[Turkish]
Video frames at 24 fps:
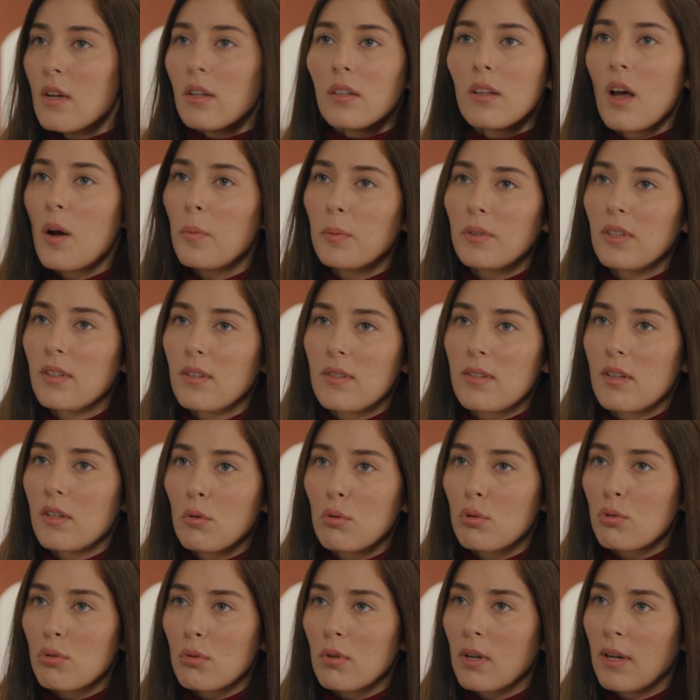Ne yaptığını
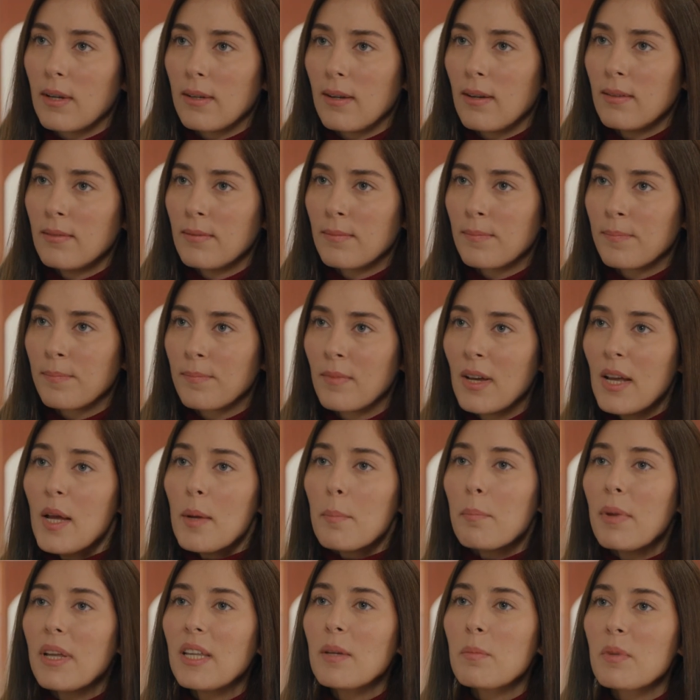sanıyorsun Kenan?
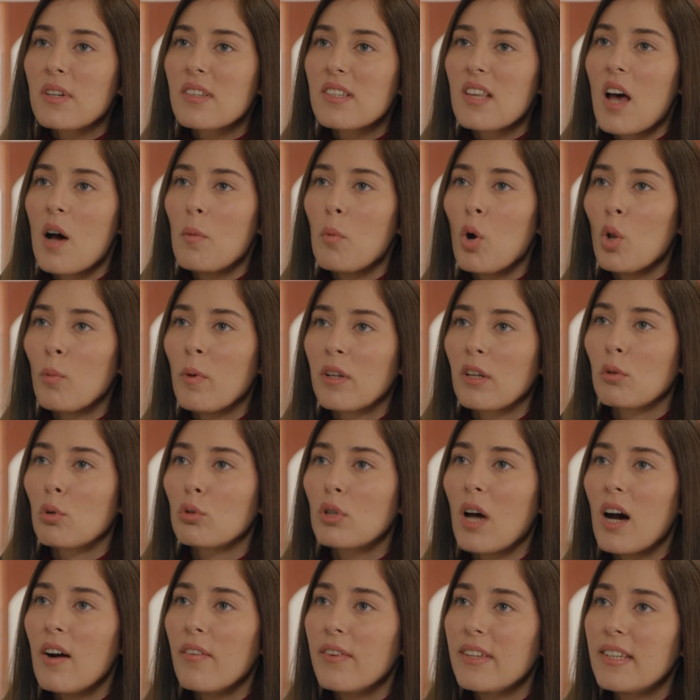Benim rızam olmadan
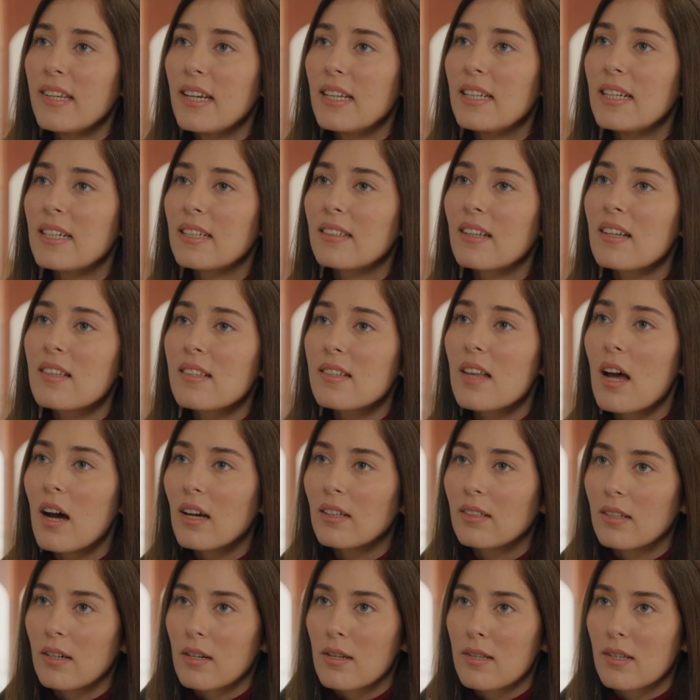o davetiyeleri nasıl
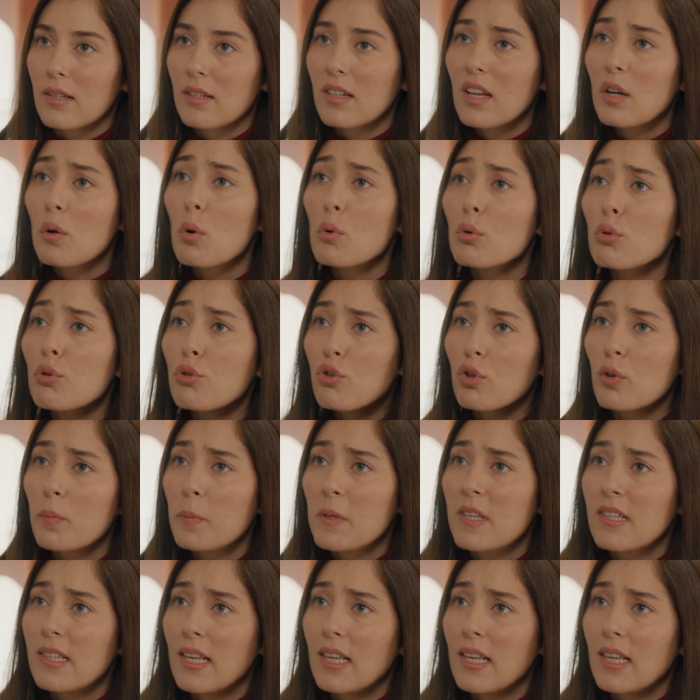dağıtırsın? Ne konuştuk biz